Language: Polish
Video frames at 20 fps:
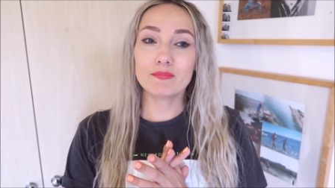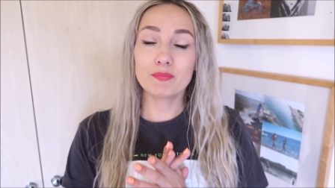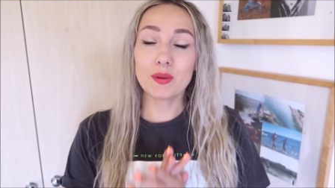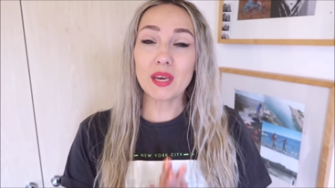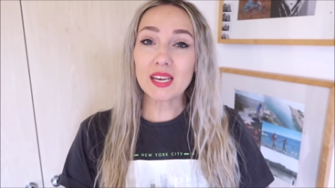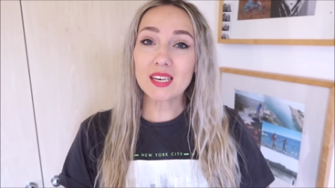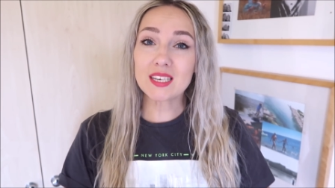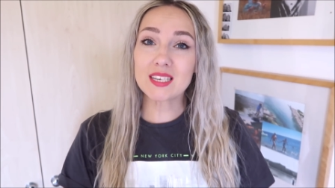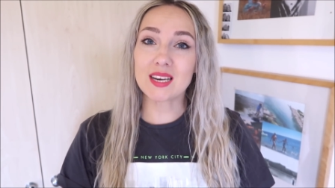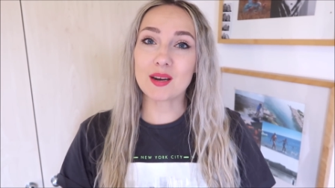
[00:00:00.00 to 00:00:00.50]

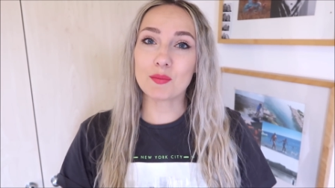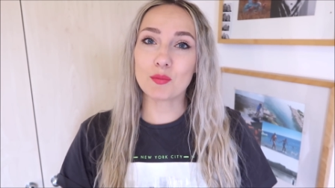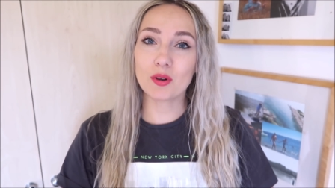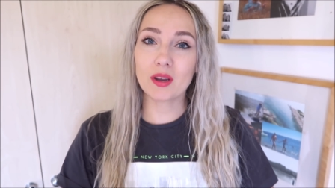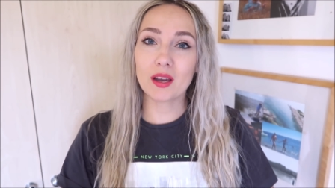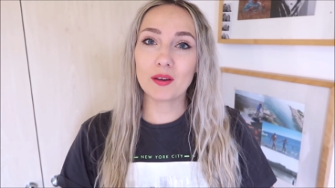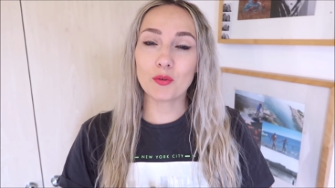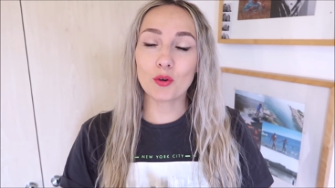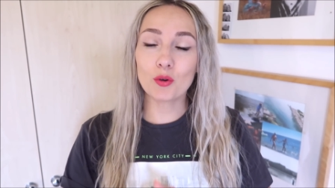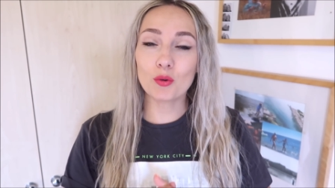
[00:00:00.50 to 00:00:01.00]
pierwsza
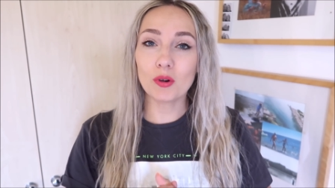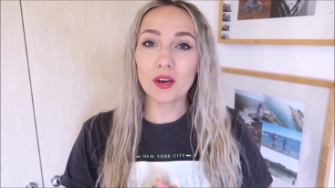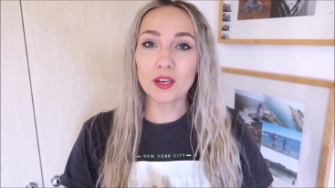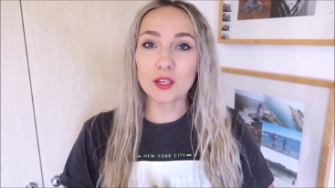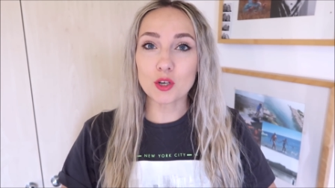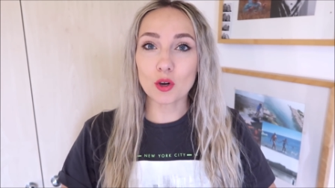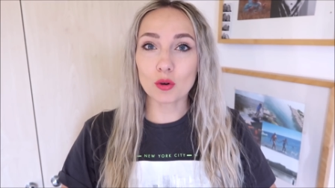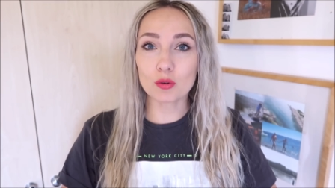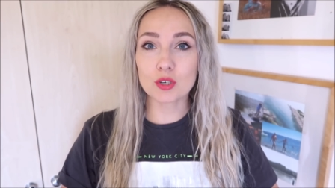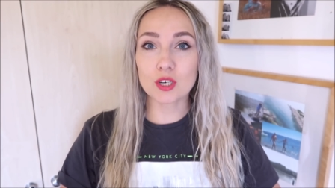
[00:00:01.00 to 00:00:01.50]
moja w
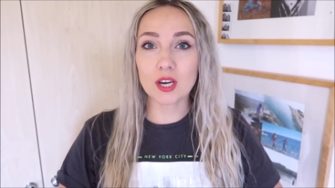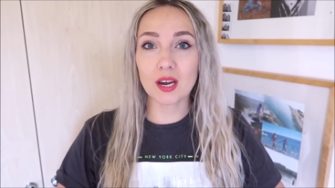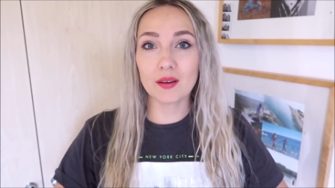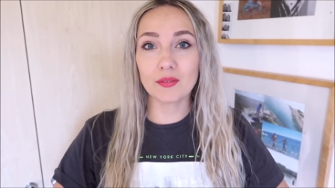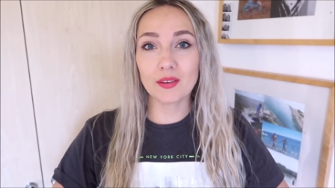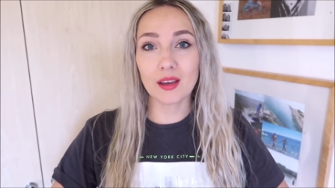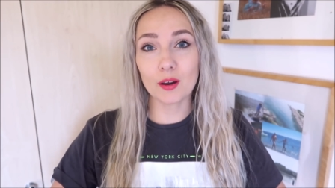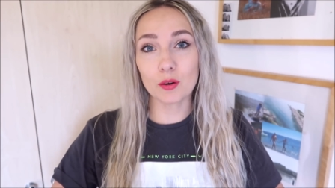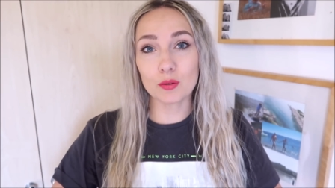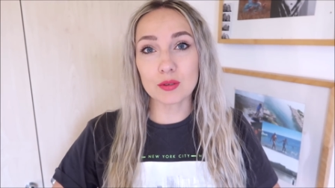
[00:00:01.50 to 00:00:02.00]
ogóle
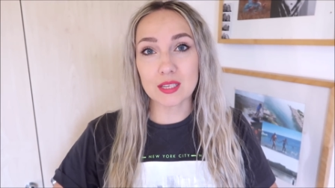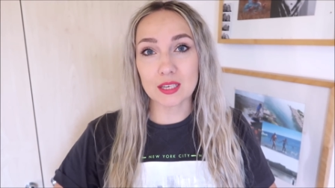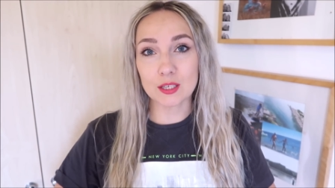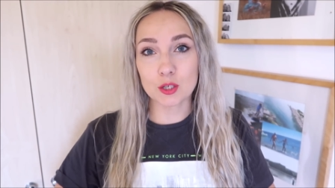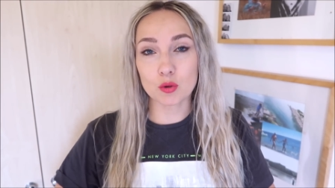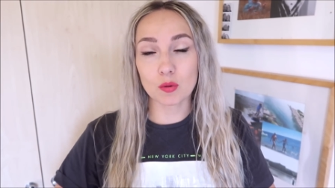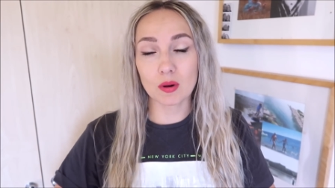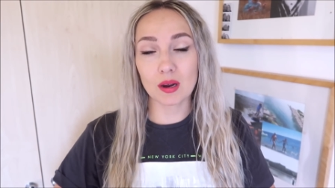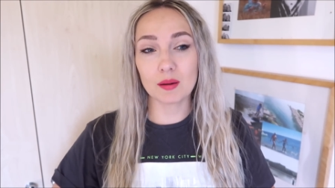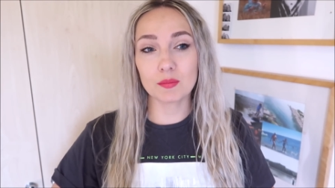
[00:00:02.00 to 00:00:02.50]
ciąża, w jaką
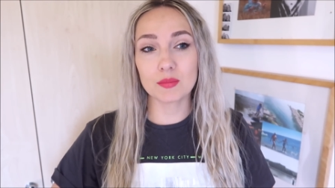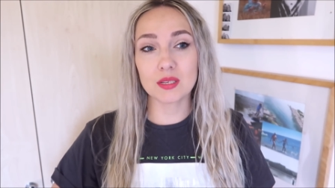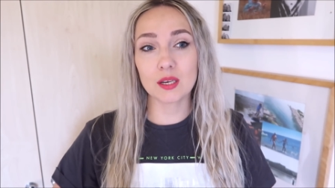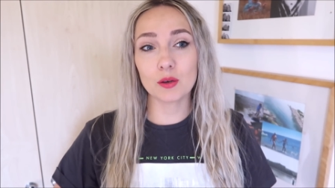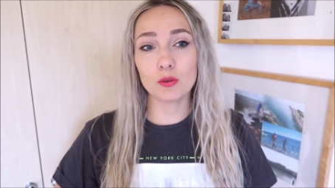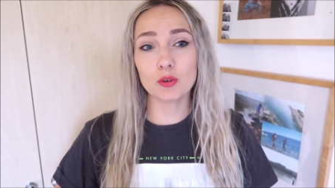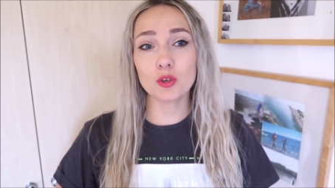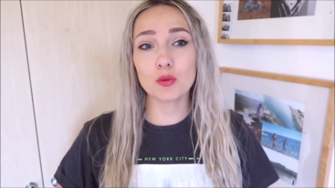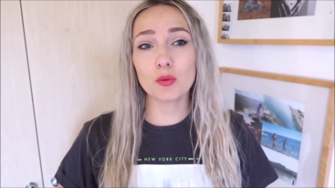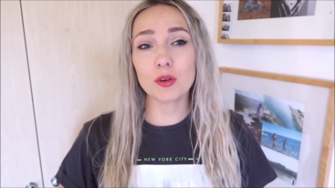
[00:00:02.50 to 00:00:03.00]
zaszłam,
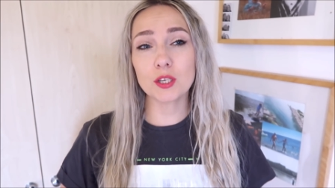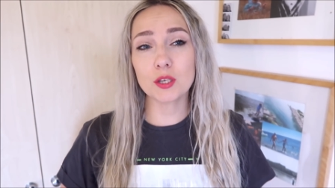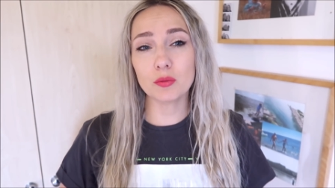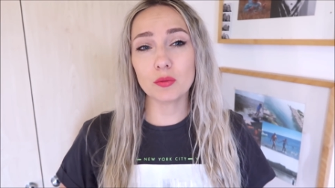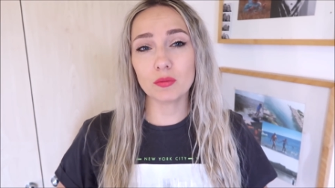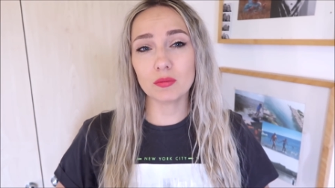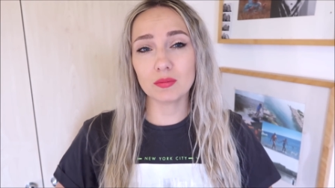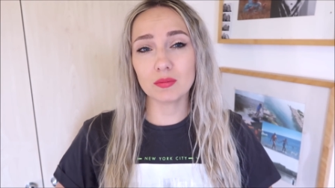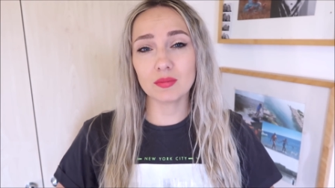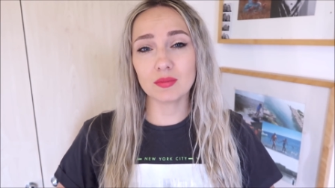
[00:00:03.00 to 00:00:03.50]
zakończyła
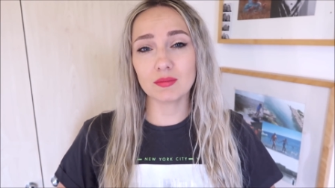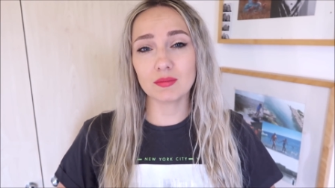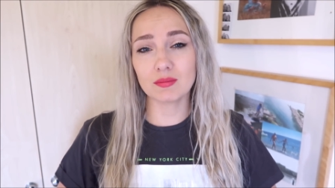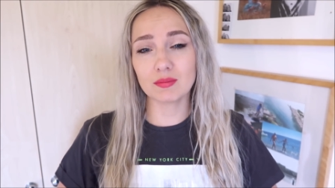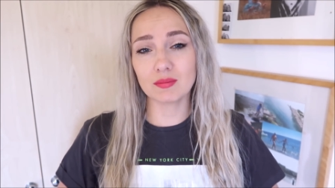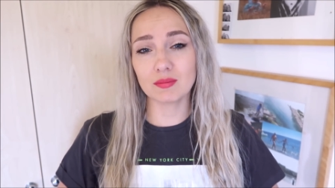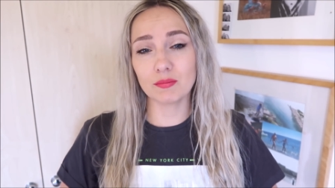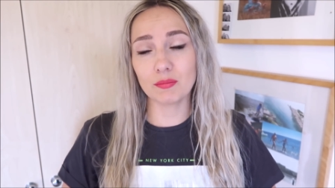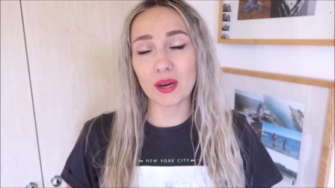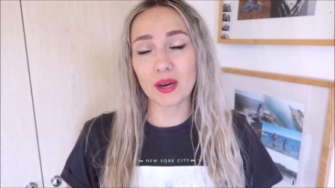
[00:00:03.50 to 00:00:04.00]
się
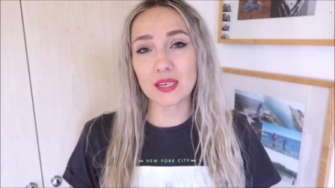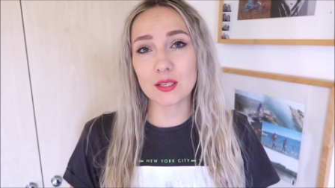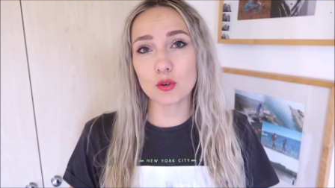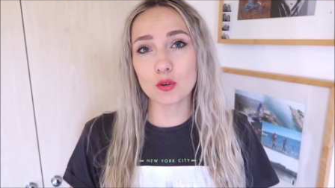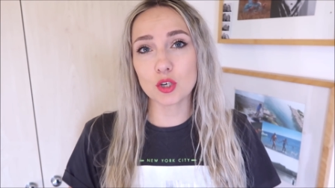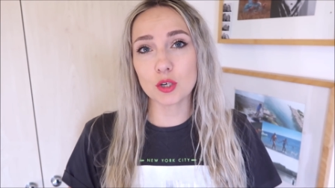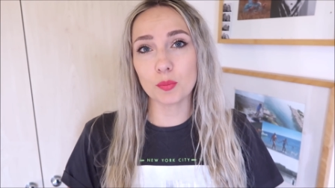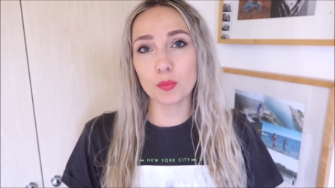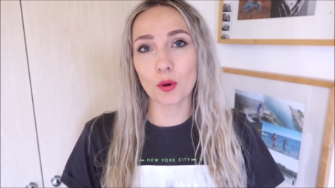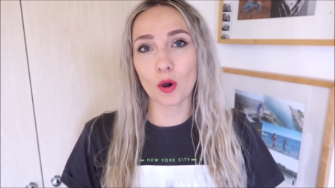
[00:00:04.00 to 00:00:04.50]

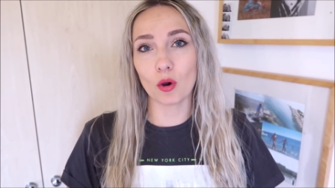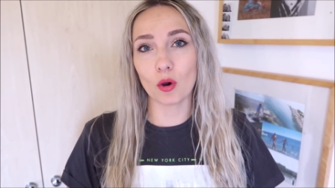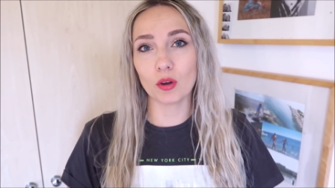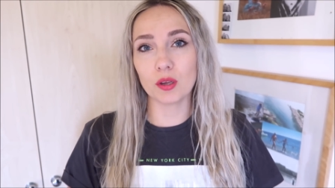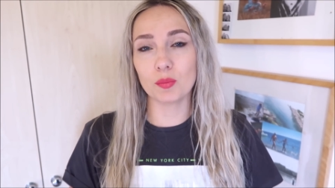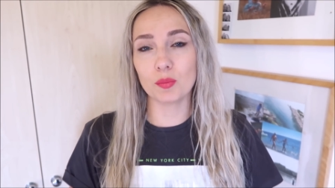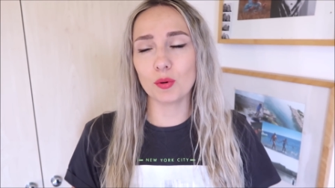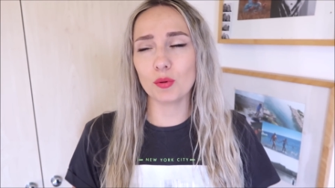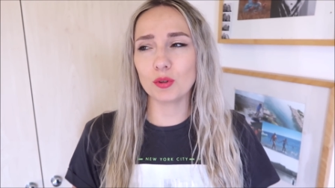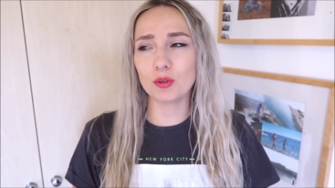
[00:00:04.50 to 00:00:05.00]
bardzo szybko
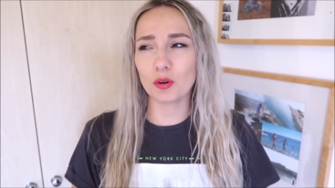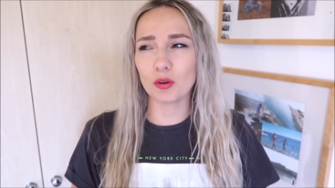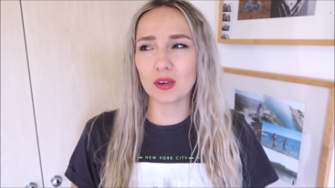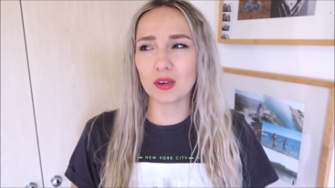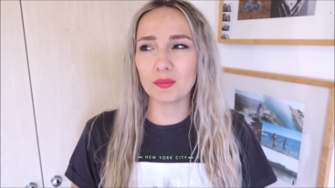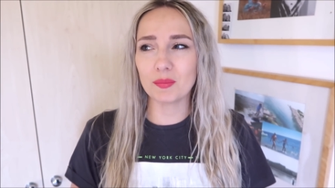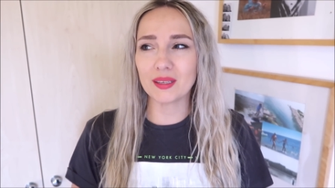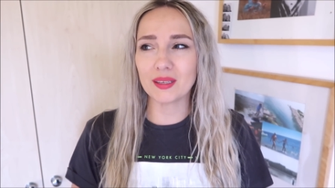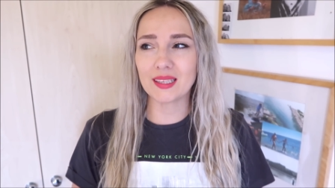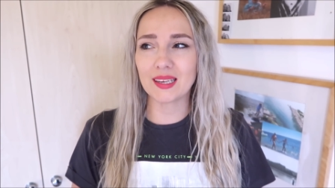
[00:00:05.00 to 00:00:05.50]
i był to
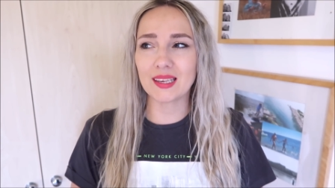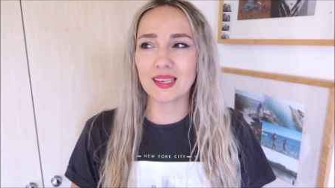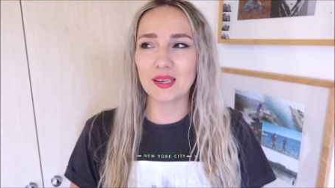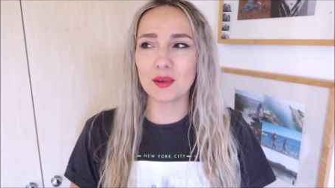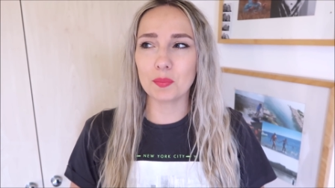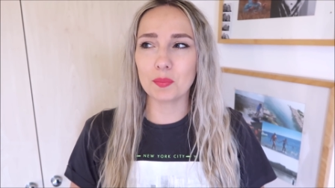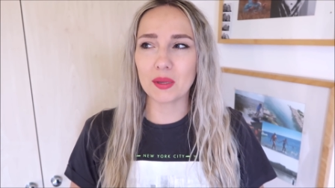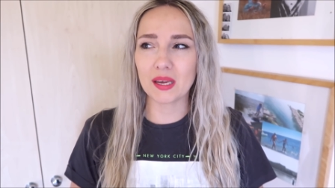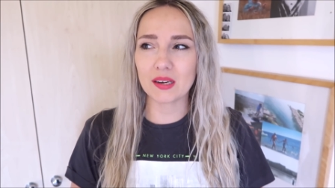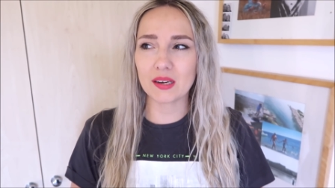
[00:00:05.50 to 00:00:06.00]
chyba
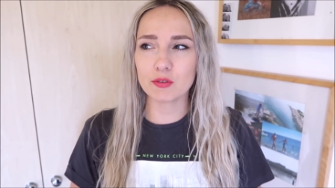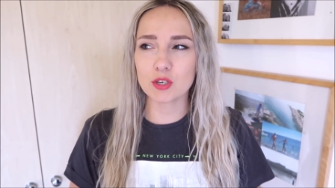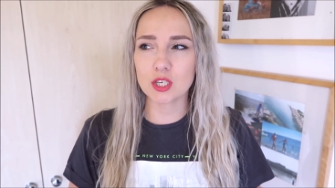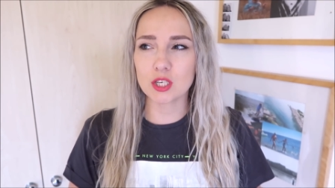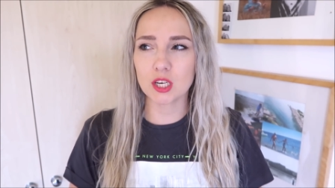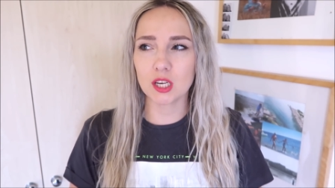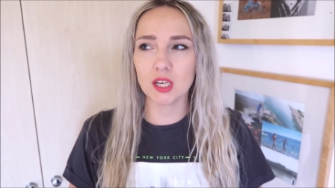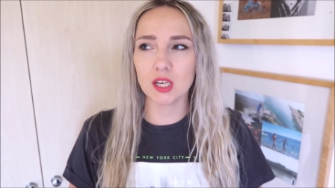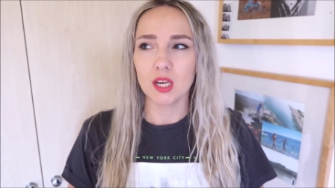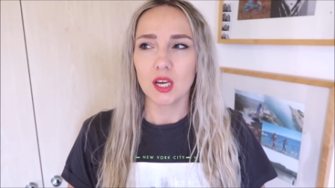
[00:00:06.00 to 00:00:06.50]
taki
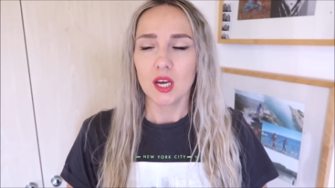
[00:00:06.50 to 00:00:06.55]
pierwszy,